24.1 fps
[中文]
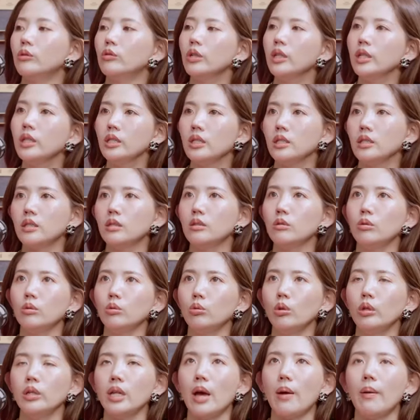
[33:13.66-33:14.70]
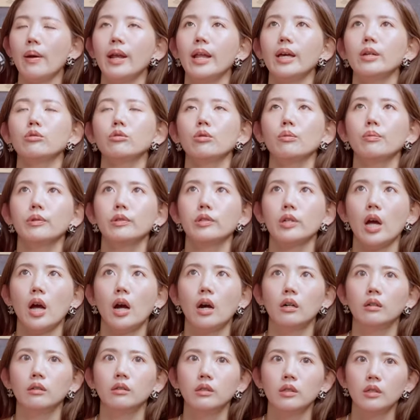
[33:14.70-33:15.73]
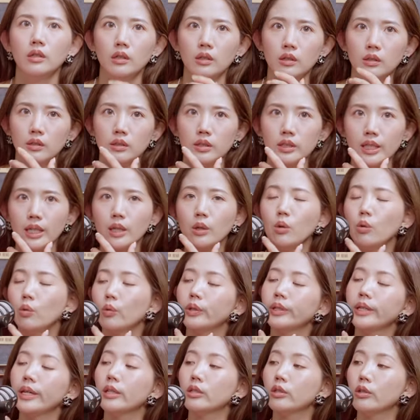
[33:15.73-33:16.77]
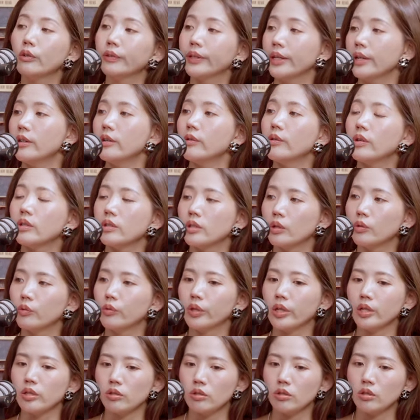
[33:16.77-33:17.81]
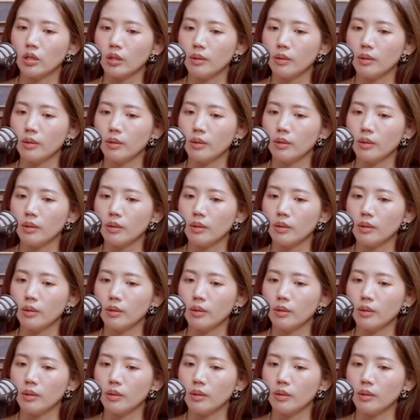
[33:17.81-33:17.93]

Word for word: 所以其实这对台湾来说比较辛苦一点，从业人员辛苦也是。